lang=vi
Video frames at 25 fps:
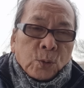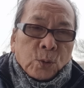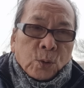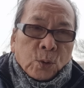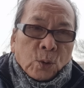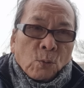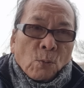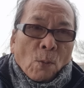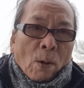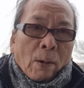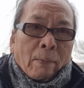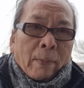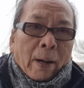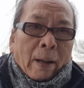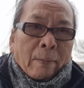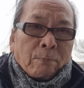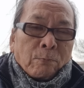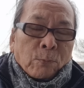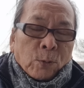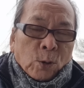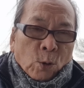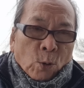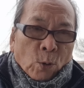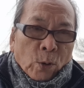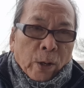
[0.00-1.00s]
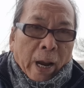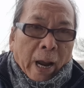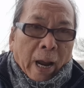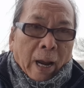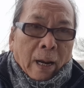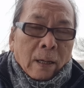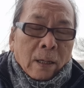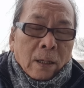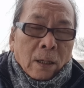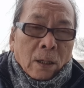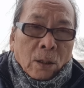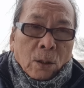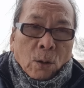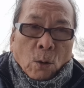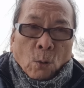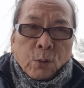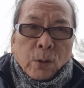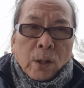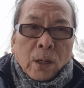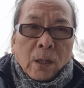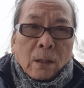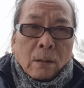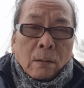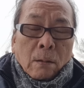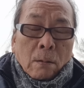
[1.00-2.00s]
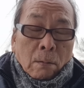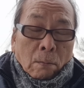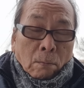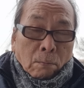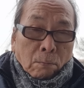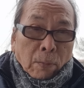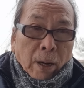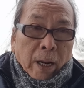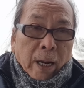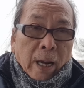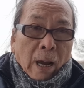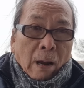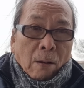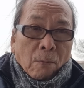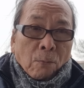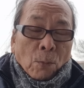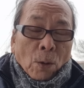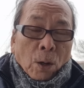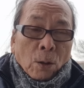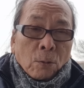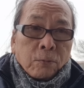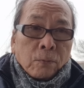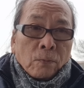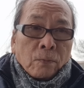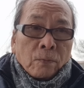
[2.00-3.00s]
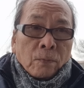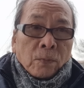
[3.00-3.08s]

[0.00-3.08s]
Su-35 của Nga cũng như Mi-21